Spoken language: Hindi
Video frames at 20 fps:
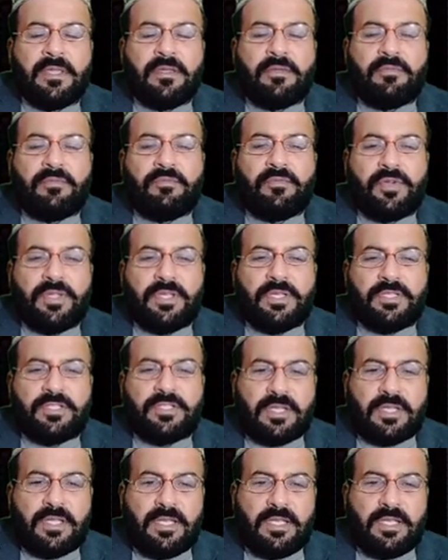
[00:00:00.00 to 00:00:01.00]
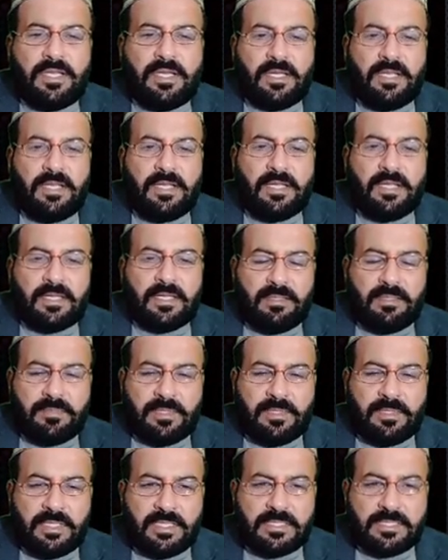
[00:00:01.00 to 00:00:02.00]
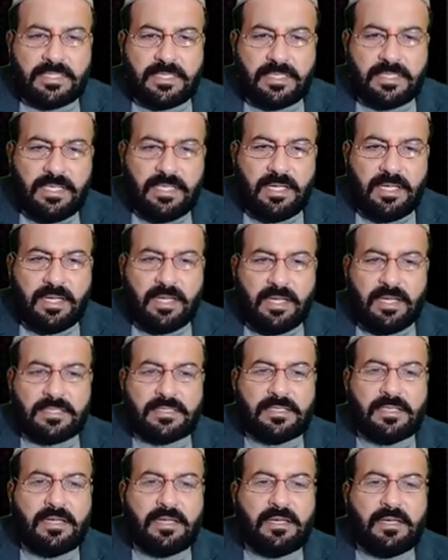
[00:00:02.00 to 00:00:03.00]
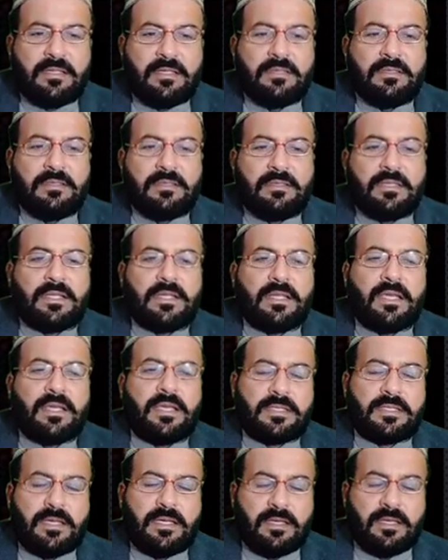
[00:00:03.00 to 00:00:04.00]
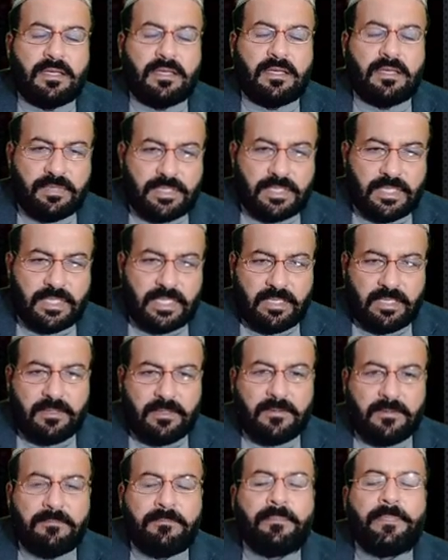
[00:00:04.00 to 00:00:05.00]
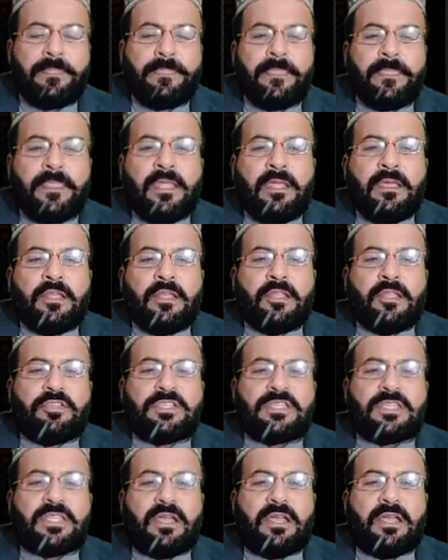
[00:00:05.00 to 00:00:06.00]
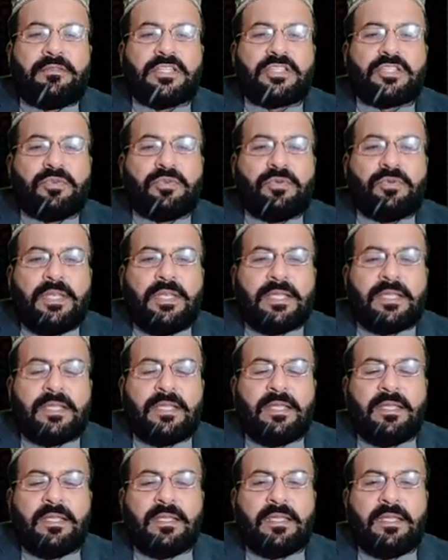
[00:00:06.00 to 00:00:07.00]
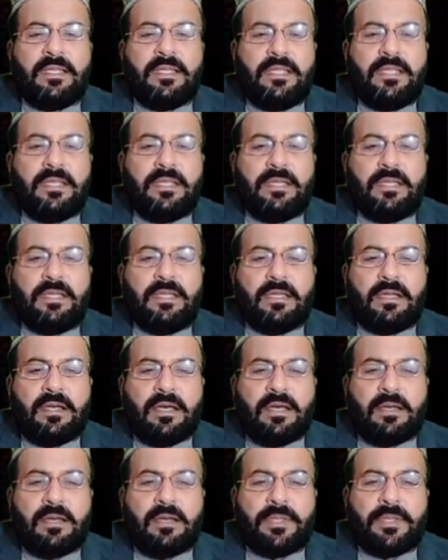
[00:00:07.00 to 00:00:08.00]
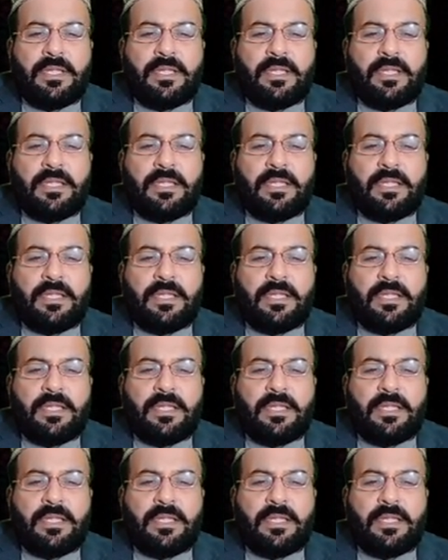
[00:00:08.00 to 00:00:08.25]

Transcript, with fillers: वो इन अल्लाह की मदद से आसान तर आसान हो जाएगा तो इस तावीज़ को लिखने के लिए आपने